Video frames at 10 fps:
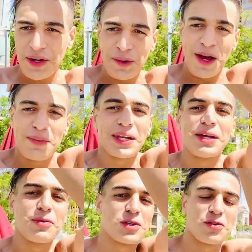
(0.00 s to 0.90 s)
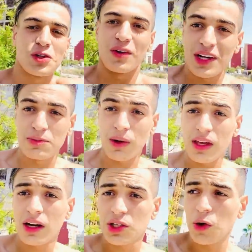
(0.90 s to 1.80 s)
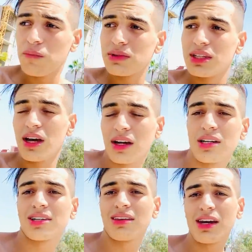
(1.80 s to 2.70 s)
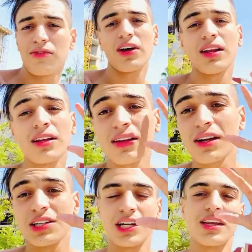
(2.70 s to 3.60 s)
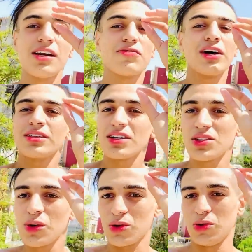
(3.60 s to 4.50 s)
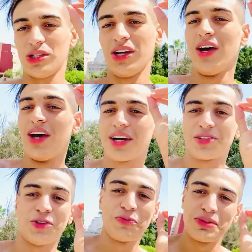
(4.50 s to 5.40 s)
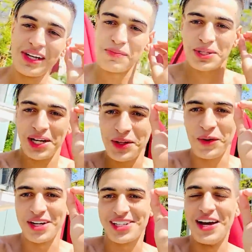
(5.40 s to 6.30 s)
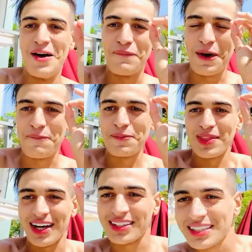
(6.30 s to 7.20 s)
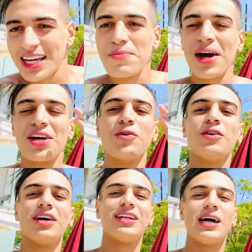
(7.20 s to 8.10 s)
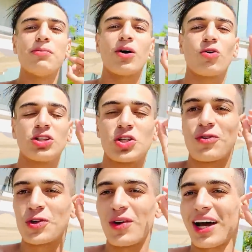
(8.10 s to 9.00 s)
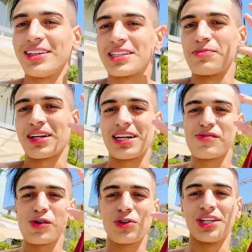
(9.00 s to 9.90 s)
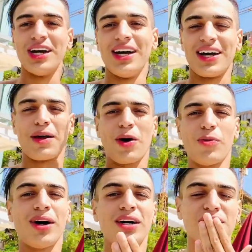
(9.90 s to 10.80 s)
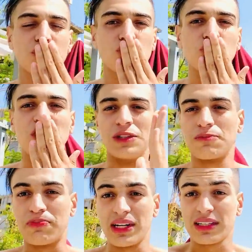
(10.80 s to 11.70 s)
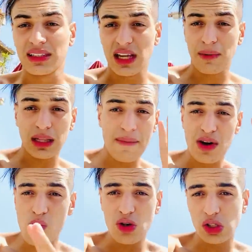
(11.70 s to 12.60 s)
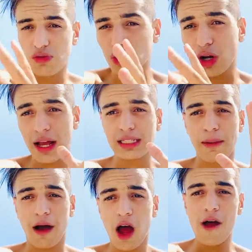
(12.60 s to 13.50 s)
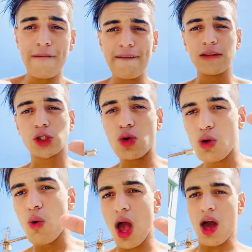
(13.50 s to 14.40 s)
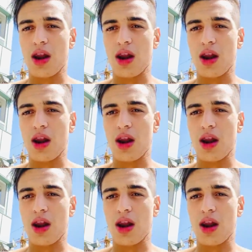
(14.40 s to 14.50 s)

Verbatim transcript: وعابر دابا واش واش شكون غيسبقيا راه كتعوم مزيان كنت كتريني في لاطاط كنت كتريني في ناطاسيون خوت كتعوم مزيان مش حقروات المهم غادي نتسابق انا وياه دابا وغادي نشوفوا شكون اللي غادي يسبق صافي خوتي على بقاو معايا بيس نتسابق دابا انا وياه نشوف شكون اللي غيسبق شكون اللي واعر